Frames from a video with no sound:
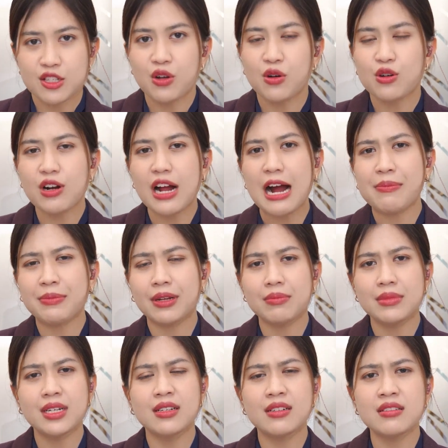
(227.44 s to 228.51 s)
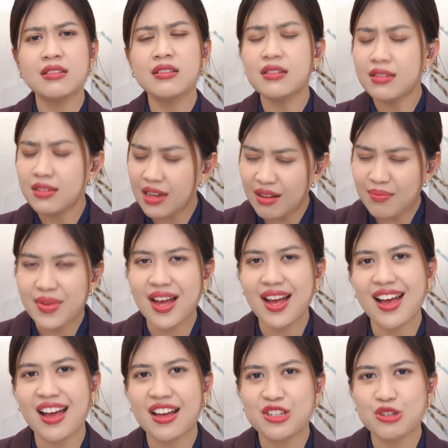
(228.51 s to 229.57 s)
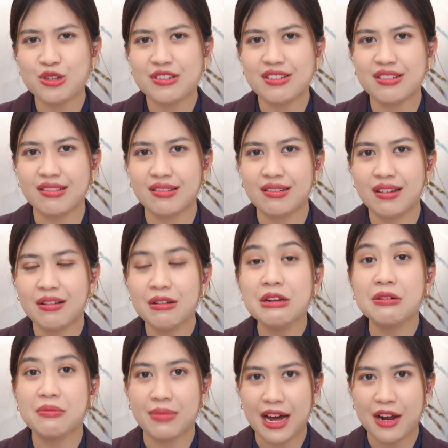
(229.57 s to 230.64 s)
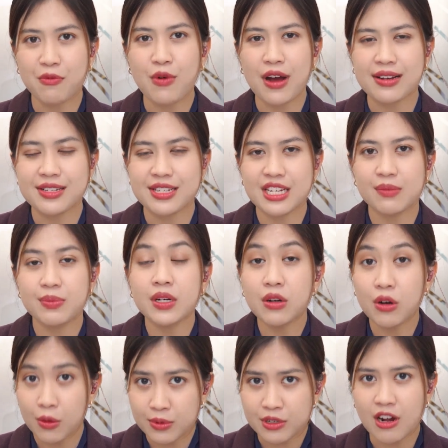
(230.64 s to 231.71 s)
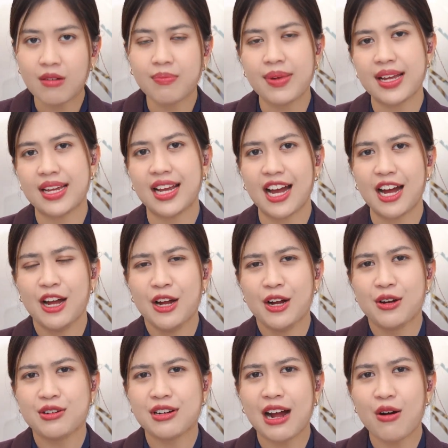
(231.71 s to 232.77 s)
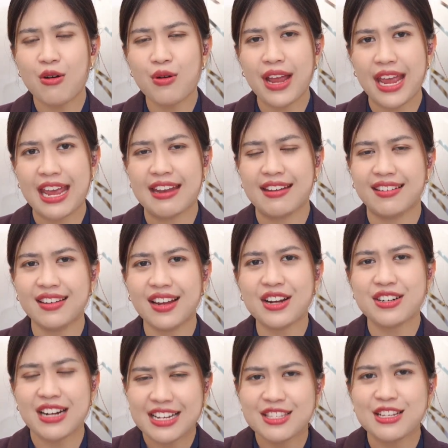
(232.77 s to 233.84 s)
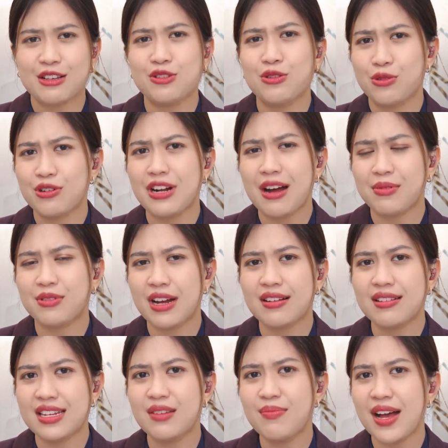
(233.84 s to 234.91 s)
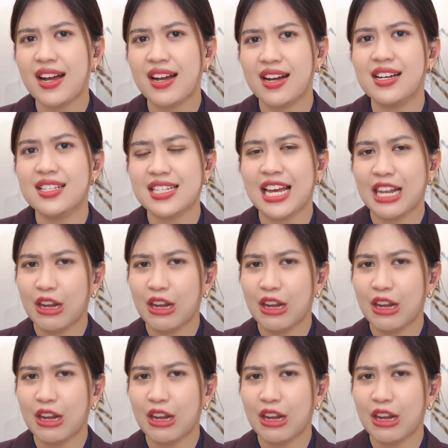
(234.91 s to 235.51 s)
สงครามดำเนินยืดเยื้อมาจนถึง1,000 วันที่เพิ่งครบรอบไปค่ะ เราเห็นอะไรจากสงครามครั้งนี้บ้างคะอาจา